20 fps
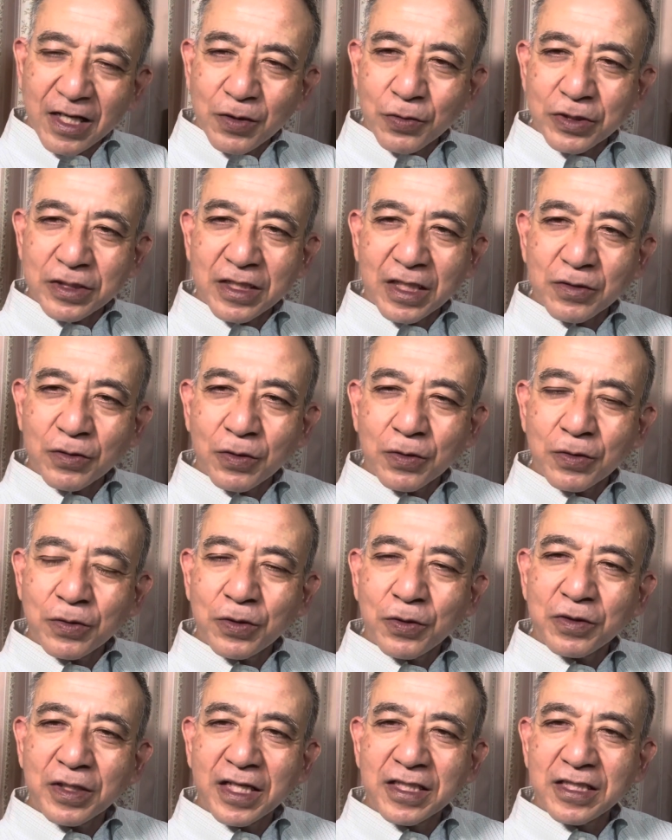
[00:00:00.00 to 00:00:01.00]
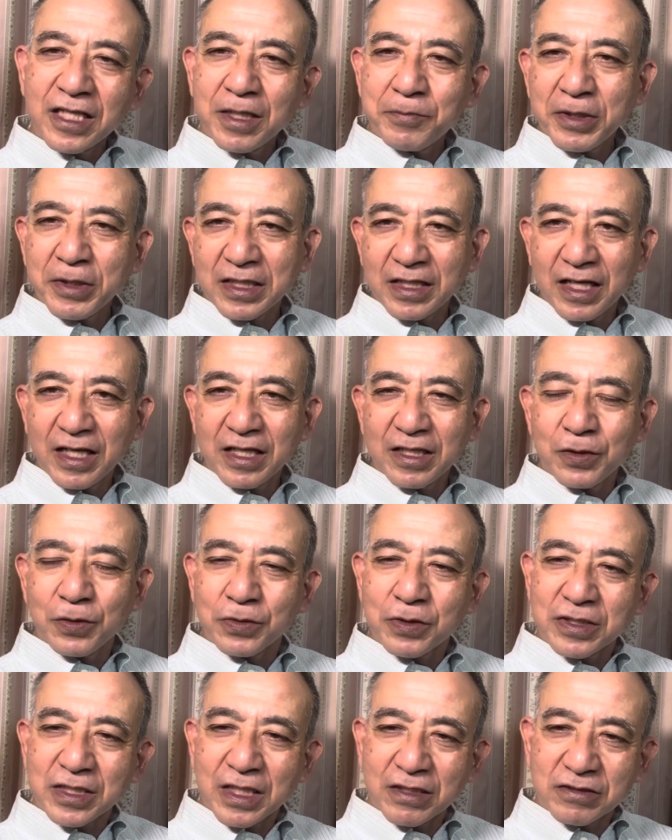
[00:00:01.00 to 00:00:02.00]
ロシアの領内でまた陽
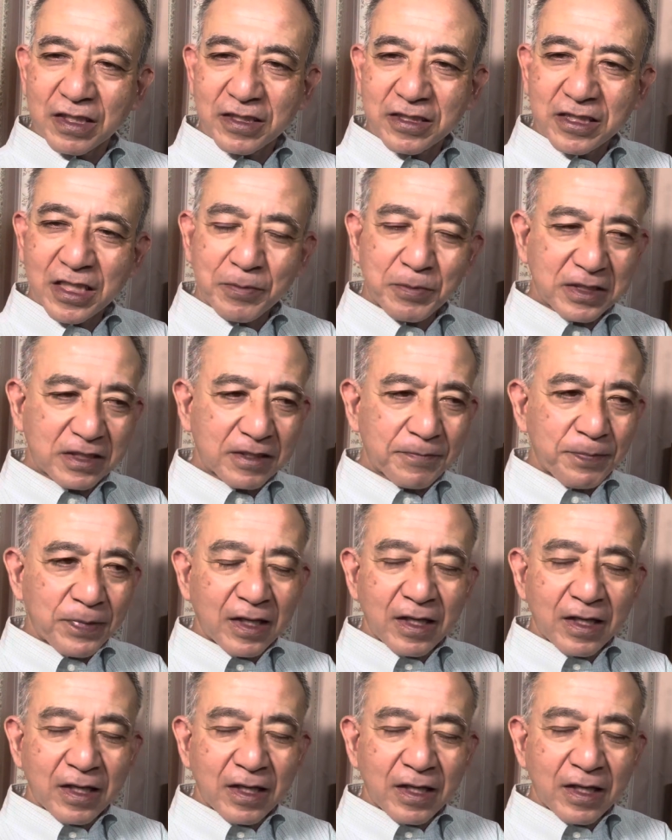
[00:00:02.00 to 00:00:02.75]
動作戦しています。